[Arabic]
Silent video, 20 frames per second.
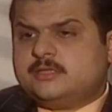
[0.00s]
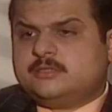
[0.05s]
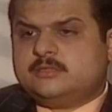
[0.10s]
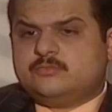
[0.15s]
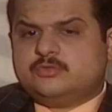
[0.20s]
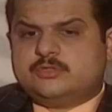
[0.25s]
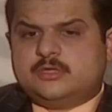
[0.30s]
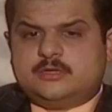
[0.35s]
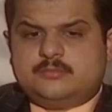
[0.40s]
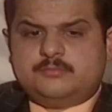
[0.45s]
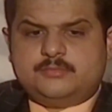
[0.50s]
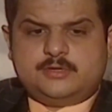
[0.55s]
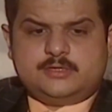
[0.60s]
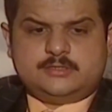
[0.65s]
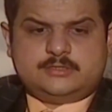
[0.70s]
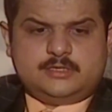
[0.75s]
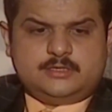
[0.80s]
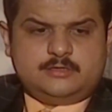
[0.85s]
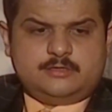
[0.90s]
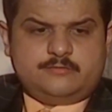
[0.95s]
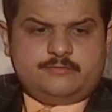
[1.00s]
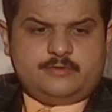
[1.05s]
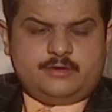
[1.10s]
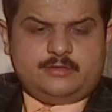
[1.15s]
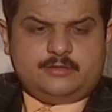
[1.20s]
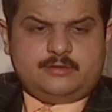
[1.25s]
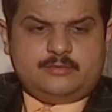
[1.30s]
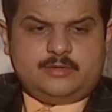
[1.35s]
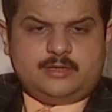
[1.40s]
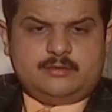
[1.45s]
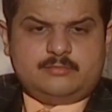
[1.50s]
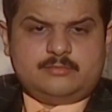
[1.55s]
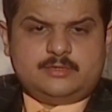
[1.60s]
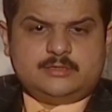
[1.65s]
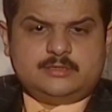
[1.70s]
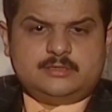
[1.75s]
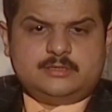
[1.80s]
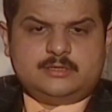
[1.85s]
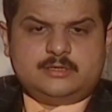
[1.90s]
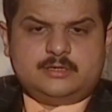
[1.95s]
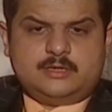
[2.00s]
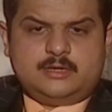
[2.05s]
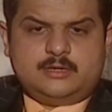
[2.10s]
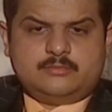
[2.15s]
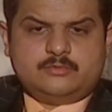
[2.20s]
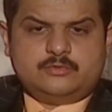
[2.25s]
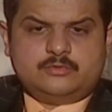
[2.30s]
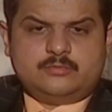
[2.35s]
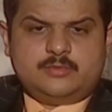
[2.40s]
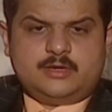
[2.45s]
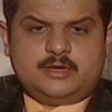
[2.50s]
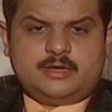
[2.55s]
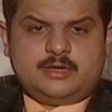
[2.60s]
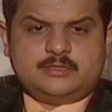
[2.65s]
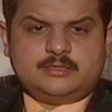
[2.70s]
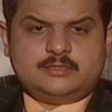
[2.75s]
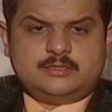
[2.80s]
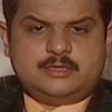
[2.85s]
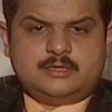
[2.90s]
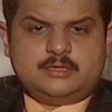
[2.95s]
المتنبي يا سيدي الفاضل محمد عبده ما غنى